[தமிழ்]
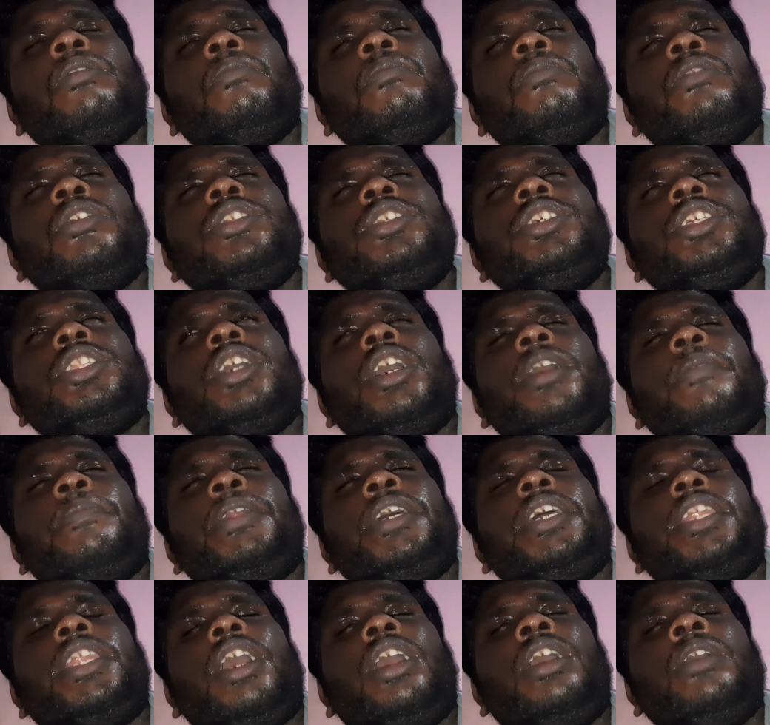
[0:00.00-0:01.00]
முடிஞ்சது
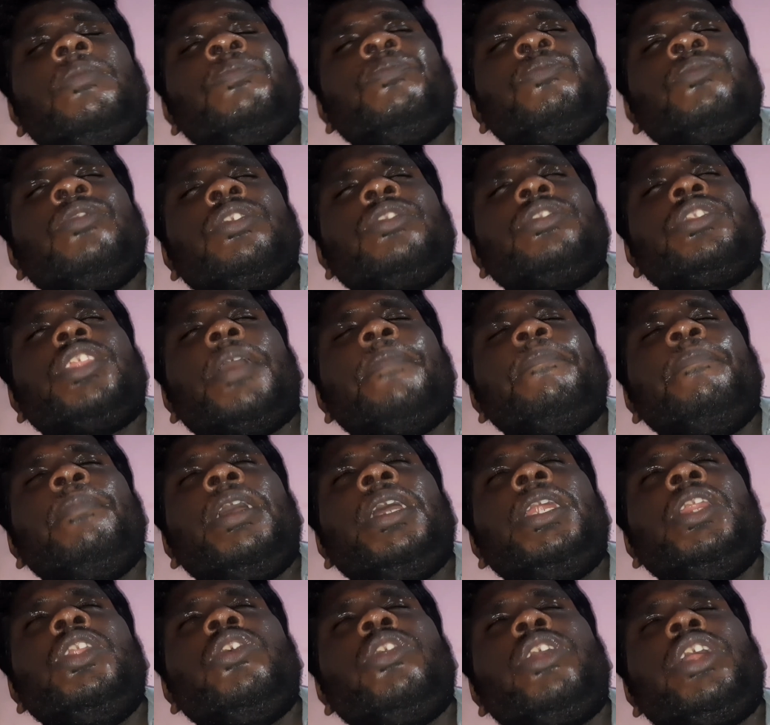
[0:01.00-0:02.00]
அப்படின்னா
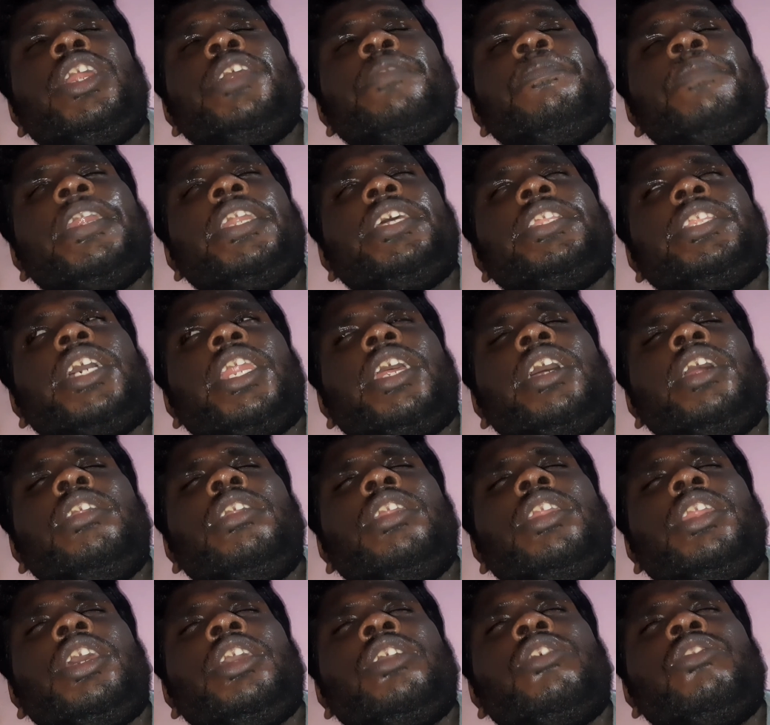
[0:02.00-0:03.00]
தம்மையிலும் ரெடி பண்ணி தரேன்
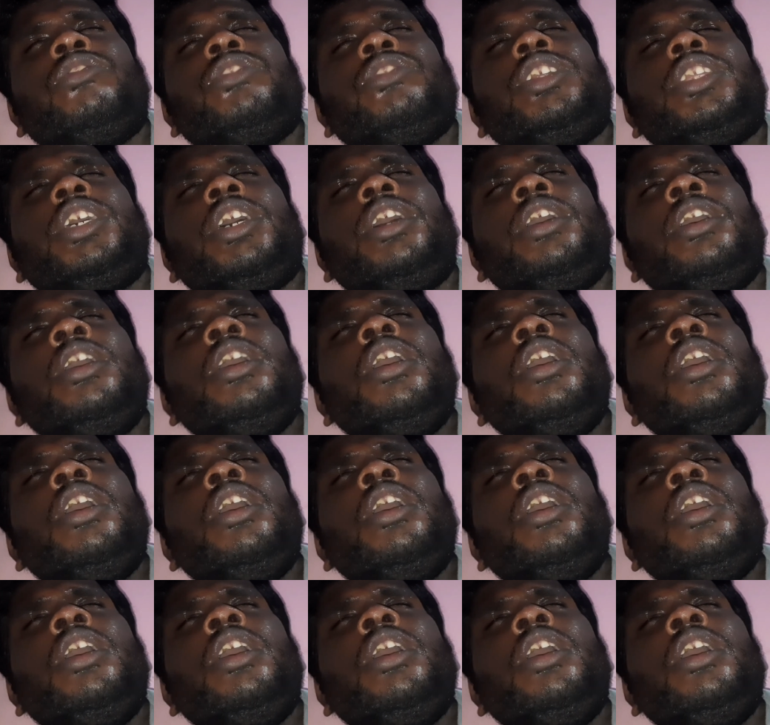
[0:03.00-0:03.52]
நீங்கள் வந்துட்டு